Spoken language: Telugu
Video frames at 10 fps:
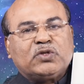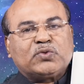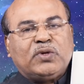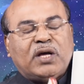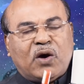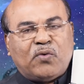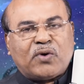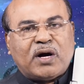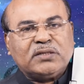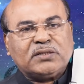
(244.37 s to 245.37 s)
చేసుకునే
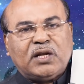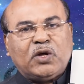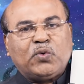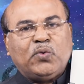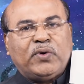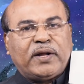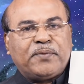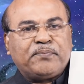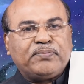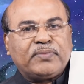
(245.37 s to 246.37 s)
అవకాశాలు ఎక్కువ
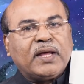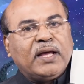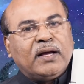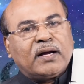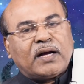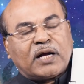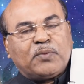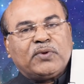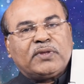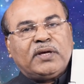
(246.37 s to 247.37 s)
ఉన్నాయి
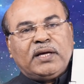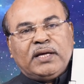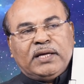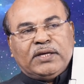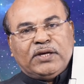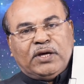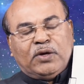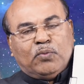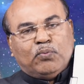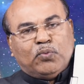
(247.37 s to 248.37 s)
కాకపోతే ఈ
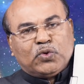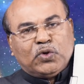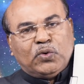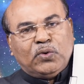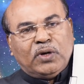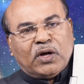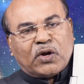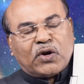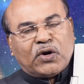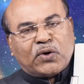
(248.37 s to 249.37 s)
బుధుడు
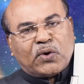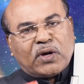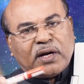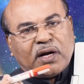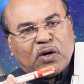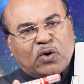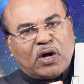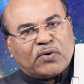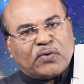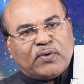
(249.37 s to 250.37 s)
రెట్రోగ్రేడ్లో
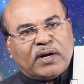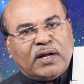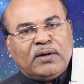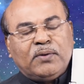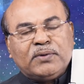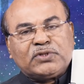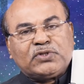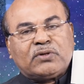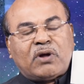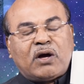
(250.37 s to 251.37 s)
అవటం వలన
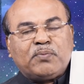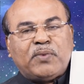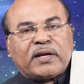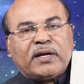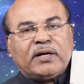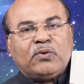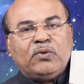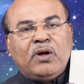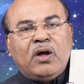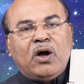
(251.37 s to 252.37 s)
స్టాక్ మార్కెట్
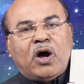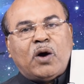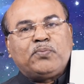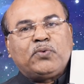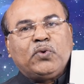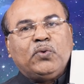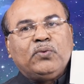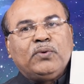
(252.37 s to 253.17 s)
అప్ టు